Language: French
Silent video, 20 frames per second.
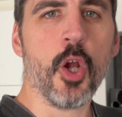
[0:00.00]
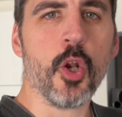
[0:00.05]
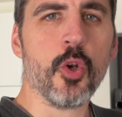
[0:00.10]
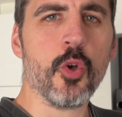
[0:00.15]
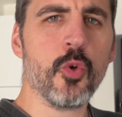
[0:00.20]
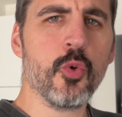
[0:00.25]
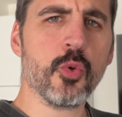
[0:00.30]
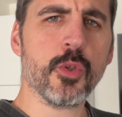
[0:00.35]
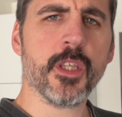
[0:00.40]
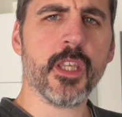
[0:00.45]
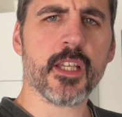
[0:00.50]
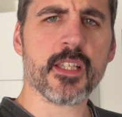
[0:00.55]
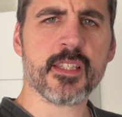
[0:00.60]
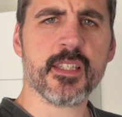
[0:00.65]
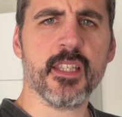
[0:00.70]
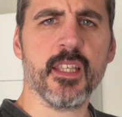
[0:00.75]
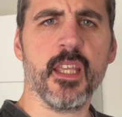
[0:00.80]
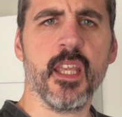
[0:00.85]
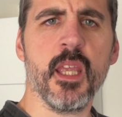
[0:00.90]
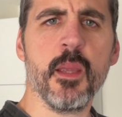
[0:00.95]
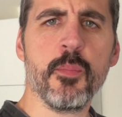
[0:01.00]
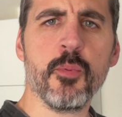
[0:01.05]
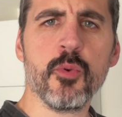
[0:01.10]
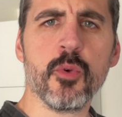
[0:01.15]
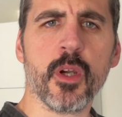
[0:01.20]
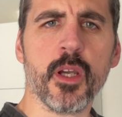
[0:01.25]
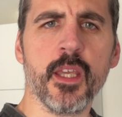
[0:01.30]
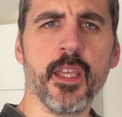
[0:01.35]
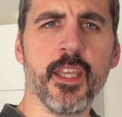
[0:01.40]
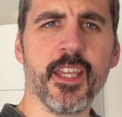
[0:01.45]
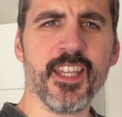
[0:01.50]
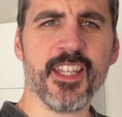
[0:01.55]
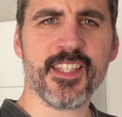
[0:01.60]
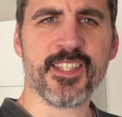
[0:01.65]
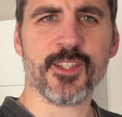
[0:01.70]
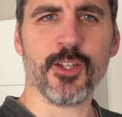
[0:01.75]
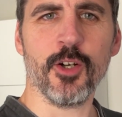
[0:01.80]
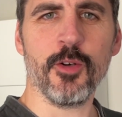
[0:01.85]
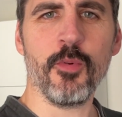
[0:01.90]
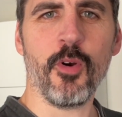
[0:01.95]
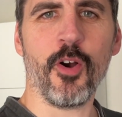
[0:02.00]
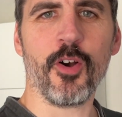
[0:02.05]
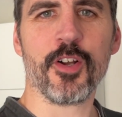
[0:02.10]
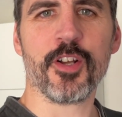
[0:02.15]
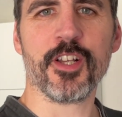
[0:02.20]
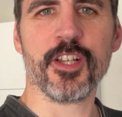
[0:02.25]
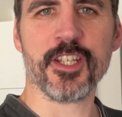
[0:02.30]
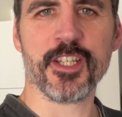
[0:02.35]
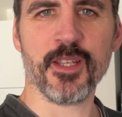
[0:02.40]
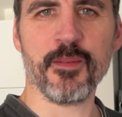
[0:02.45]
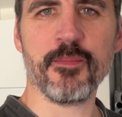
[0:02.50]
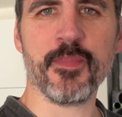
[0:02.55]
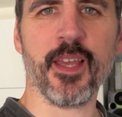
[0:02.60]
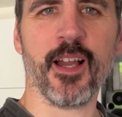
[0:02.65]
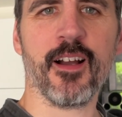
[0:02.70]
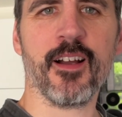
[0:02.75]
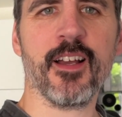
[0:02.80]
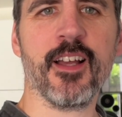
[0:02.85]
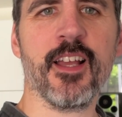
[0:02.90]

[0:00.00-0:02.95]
Le look est assez épuré et sobre, j'aime bien.